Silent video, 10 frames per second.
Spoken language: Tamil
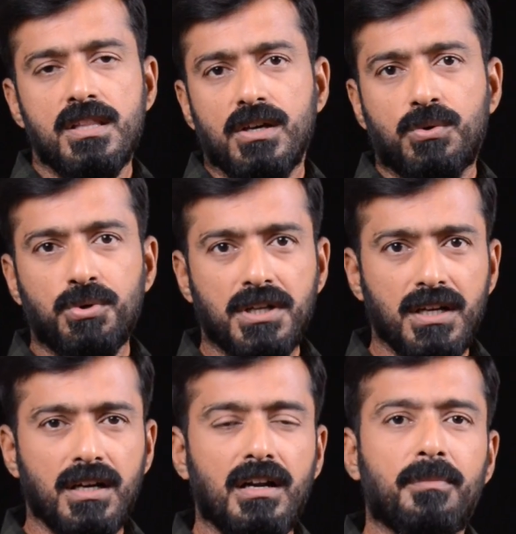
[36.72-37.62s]
இந்த
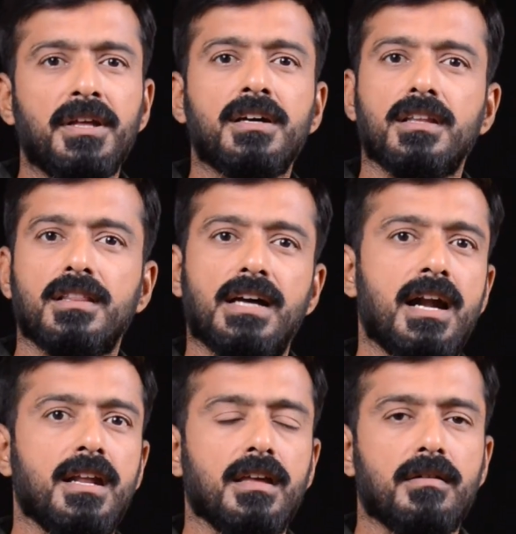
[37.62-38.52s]
குற்றங்கள் அப்படிங்கிறத
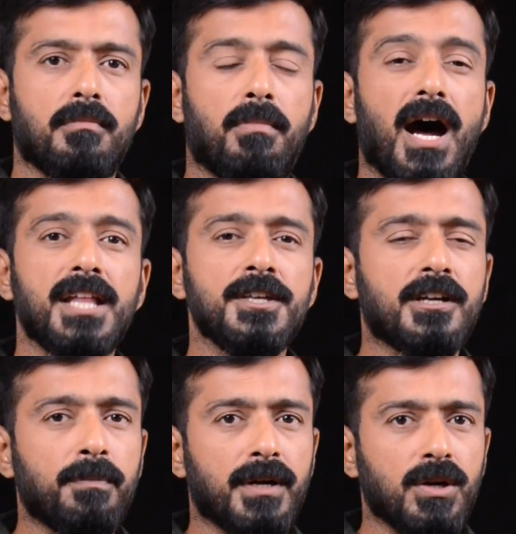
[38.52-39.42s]
தாண்டி
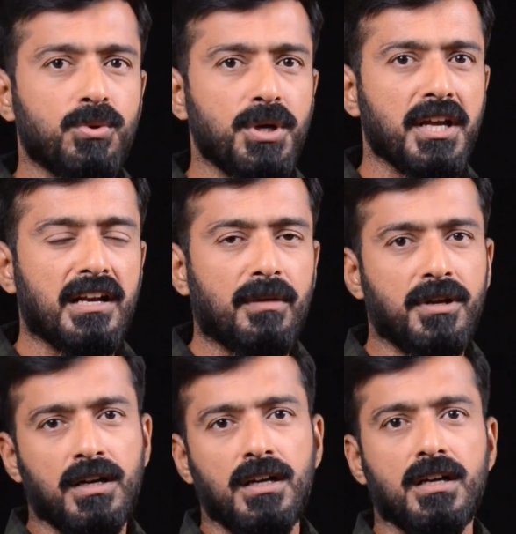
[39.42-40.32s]
பாதிக்கப்படக்கூடிய
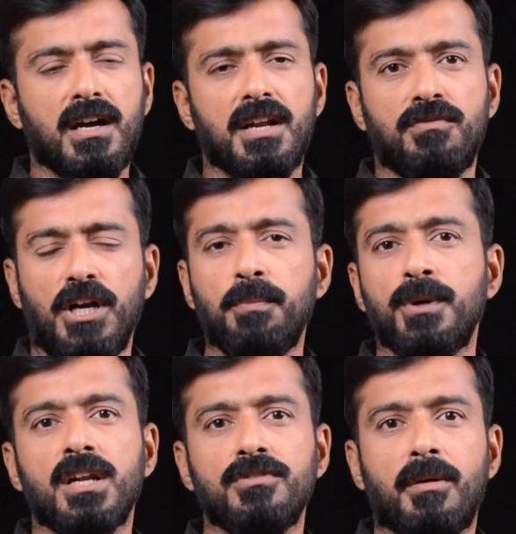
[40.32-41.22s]
நபர்களுக்கான
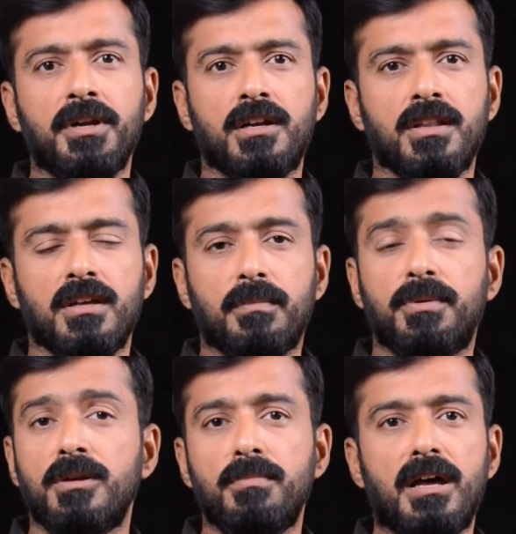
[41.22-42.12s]
விழிப்புணர்வு அப்படின்றது
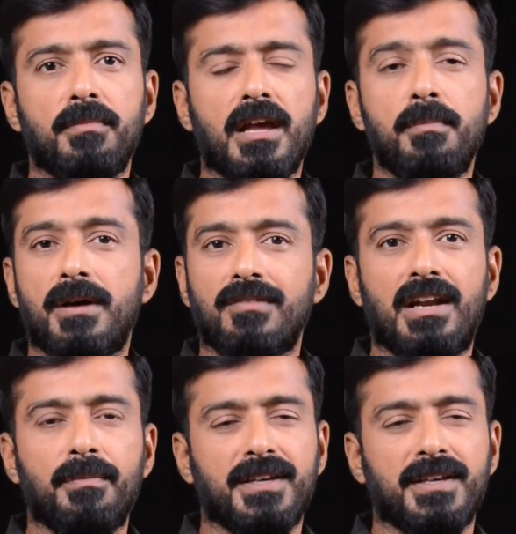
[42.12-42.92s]
பெரும்பான்மையாக பரவலாக